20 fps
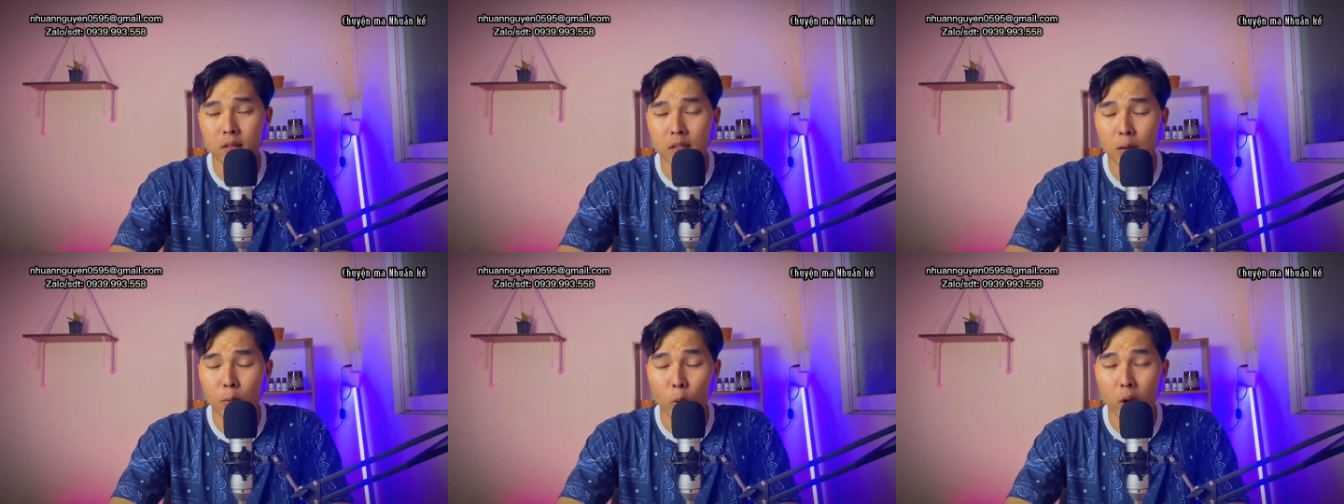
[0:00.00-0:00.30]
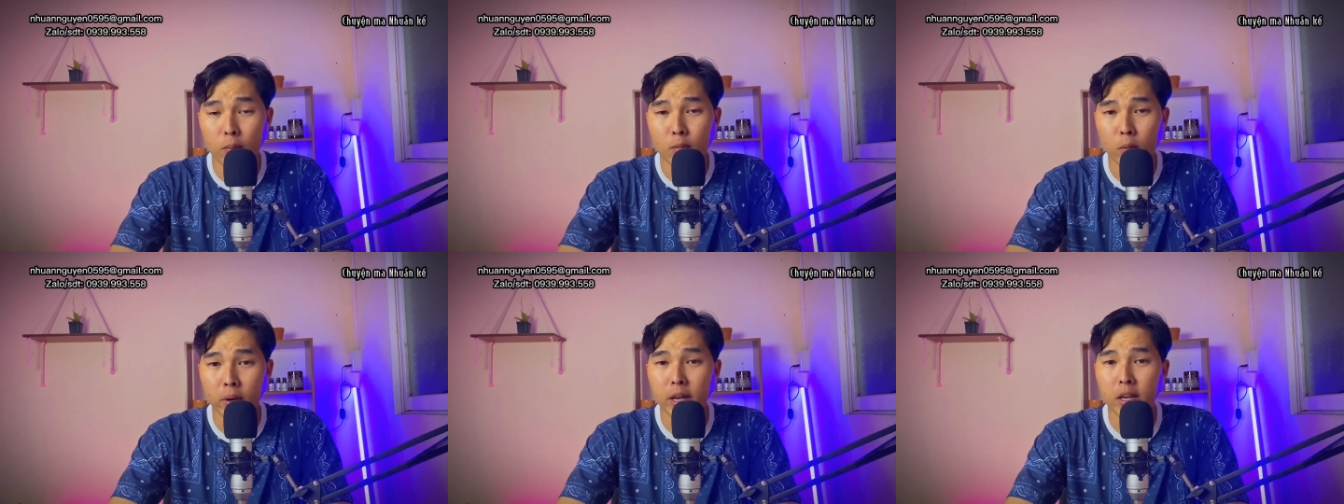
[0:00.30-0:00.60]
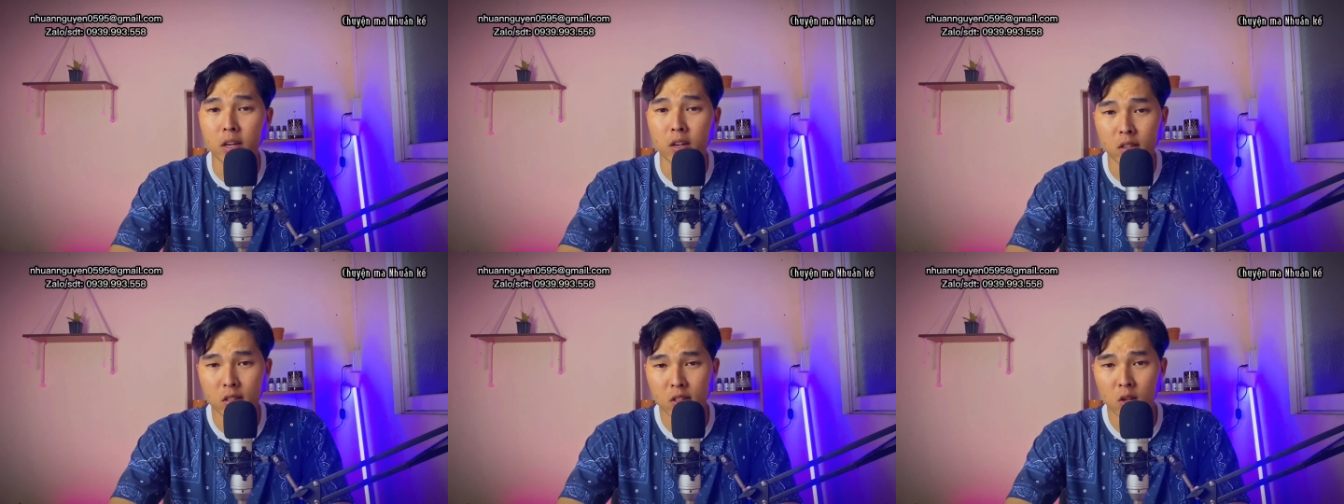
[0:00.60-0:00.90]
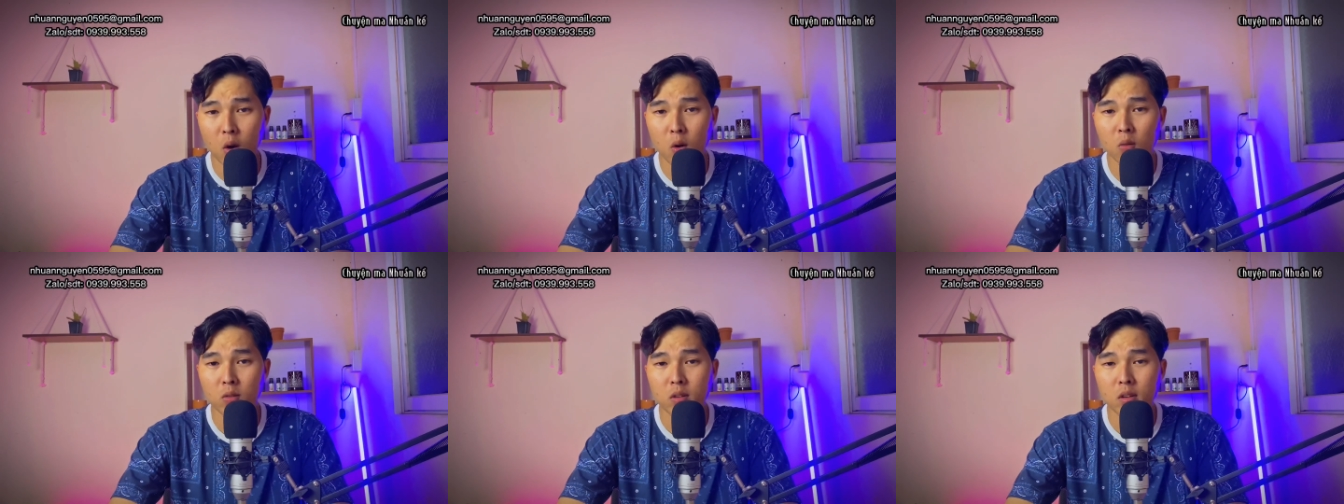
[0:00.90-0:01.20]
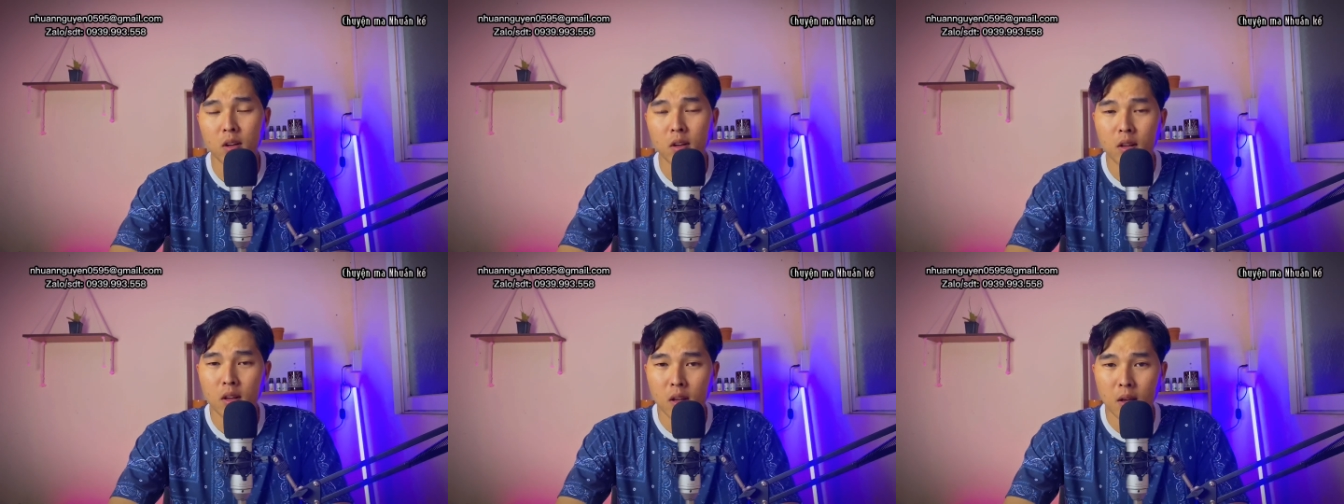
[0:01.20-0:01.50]
Tầm khoảng một cây rưỡi số
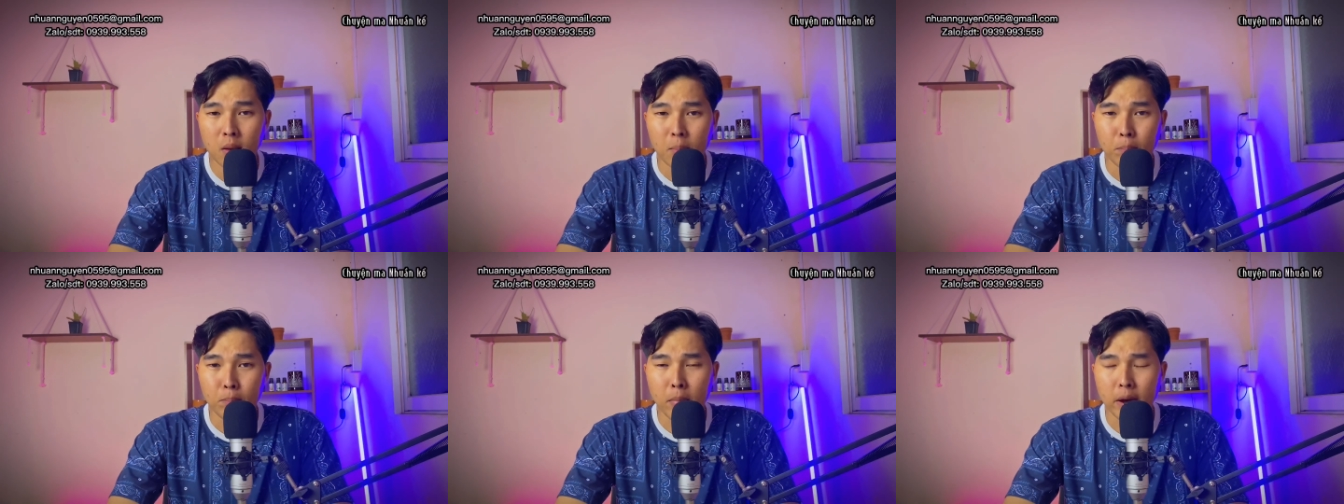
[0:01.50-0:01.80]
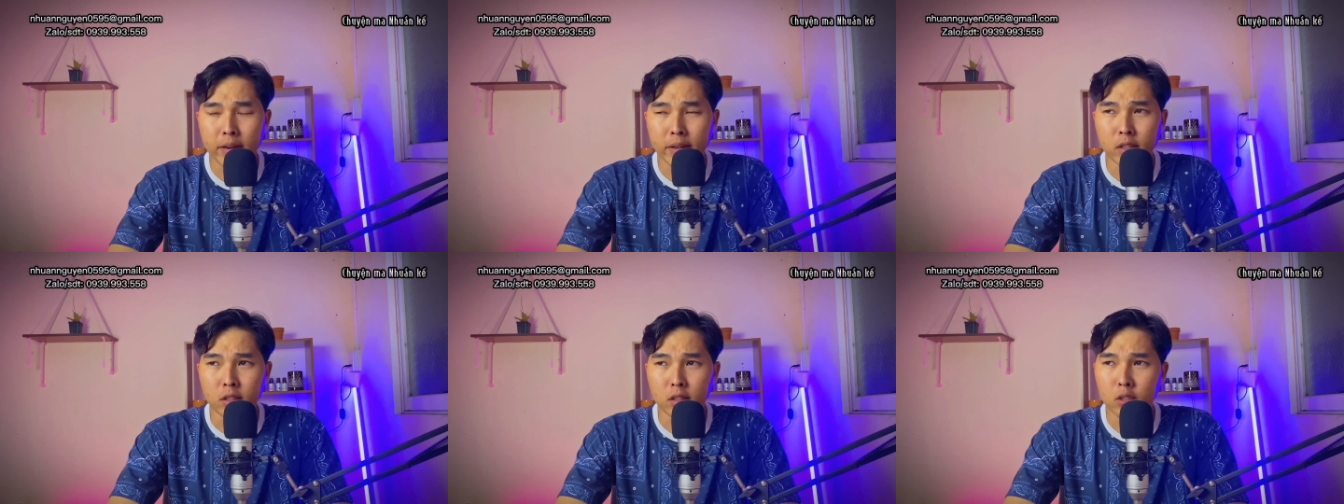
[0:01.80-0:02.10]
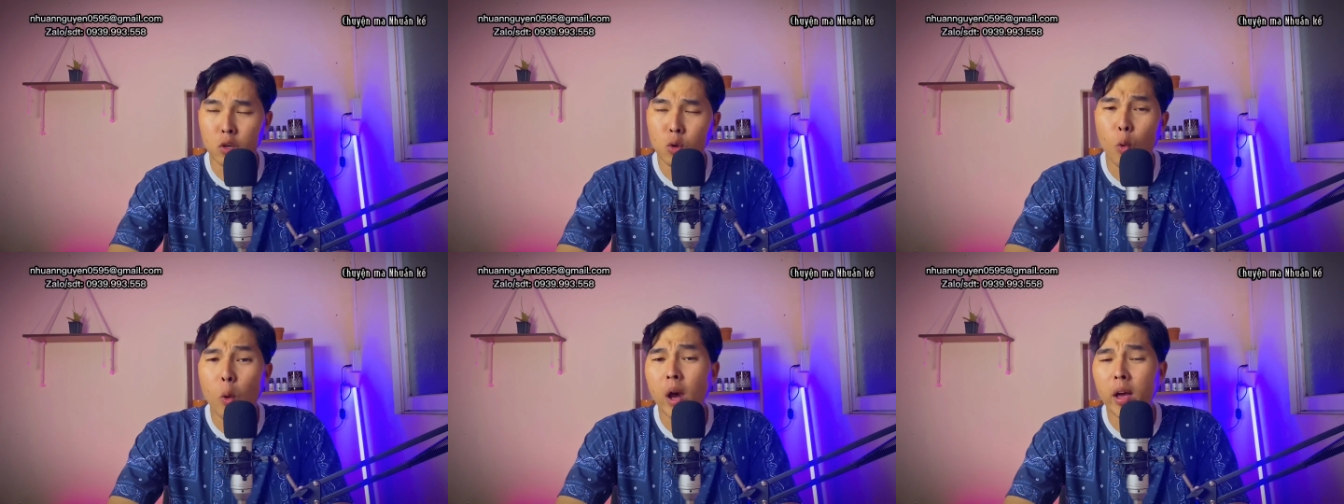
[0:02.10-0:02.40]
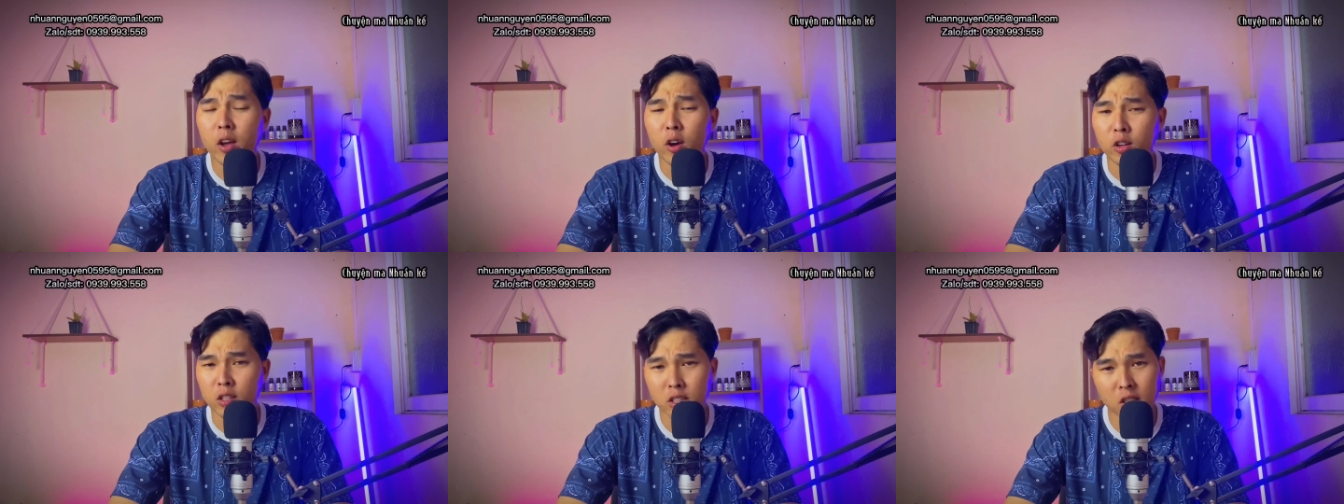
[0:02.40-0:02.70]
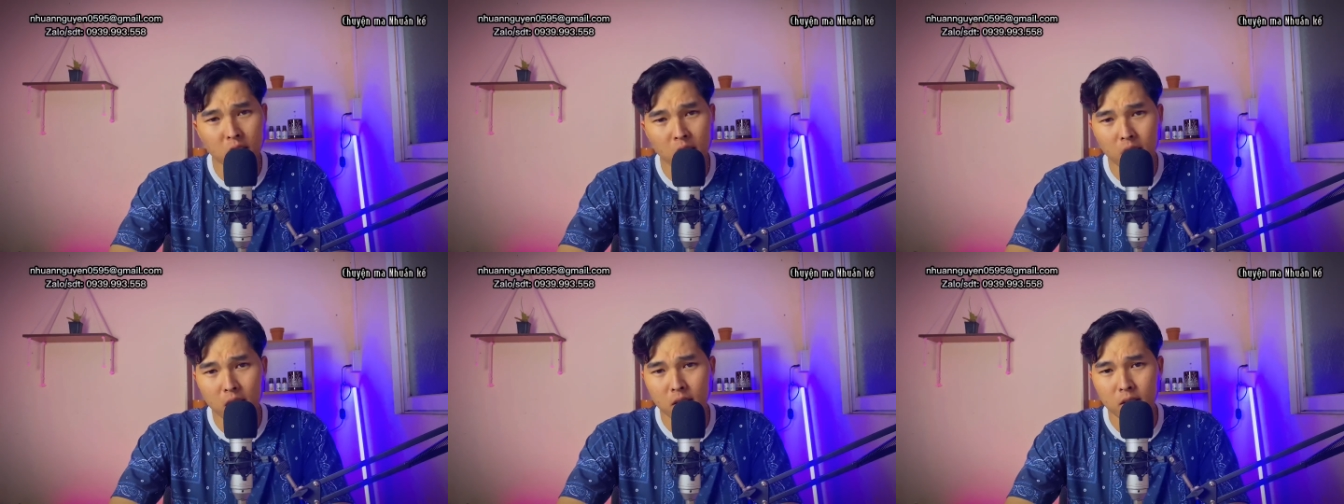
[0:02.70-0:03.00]
Mà đường dưới quê hồi
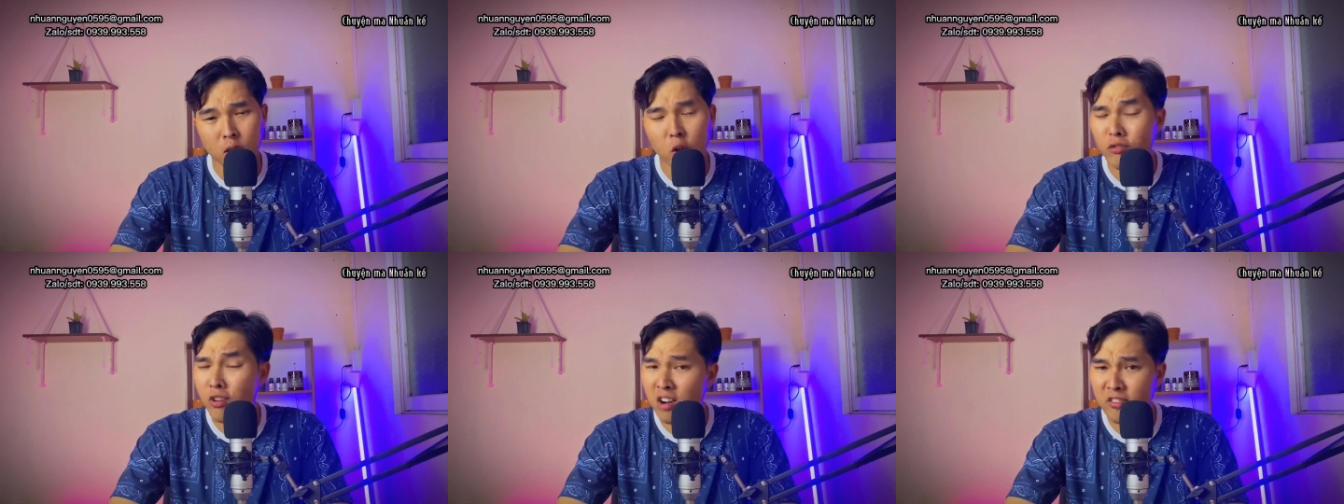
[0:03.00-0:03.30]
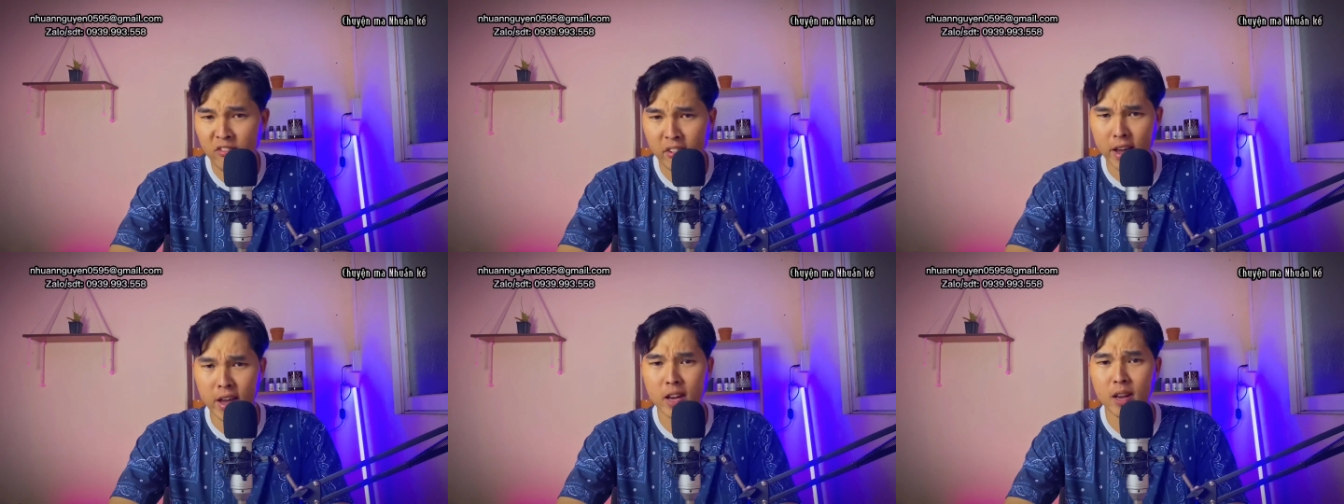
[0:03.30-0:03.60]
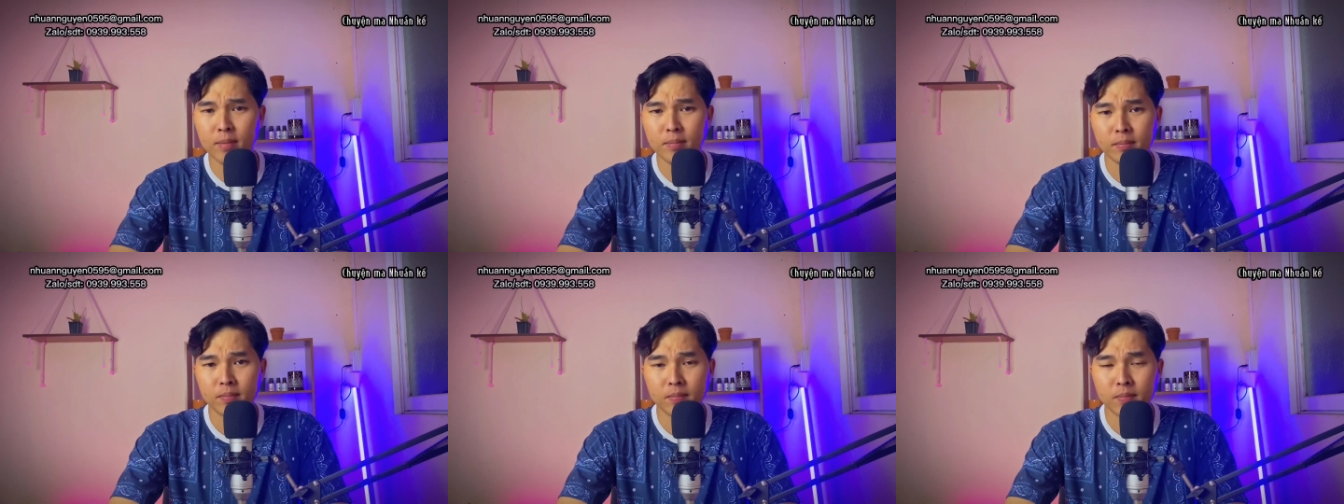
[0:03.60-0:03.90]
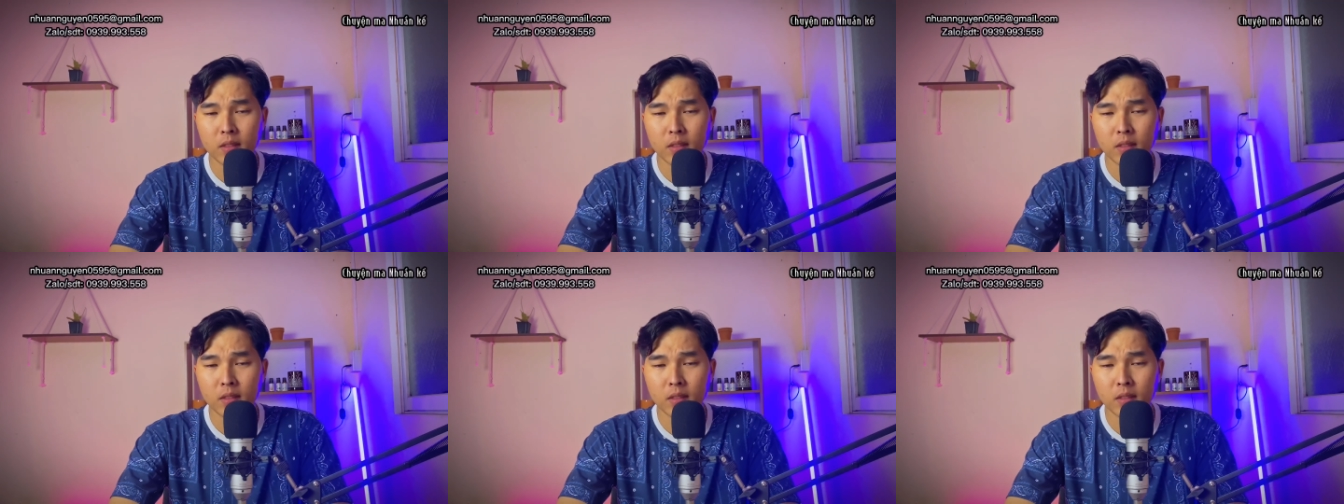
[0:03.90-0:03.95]
xưa á Nó vắng vẻ lắm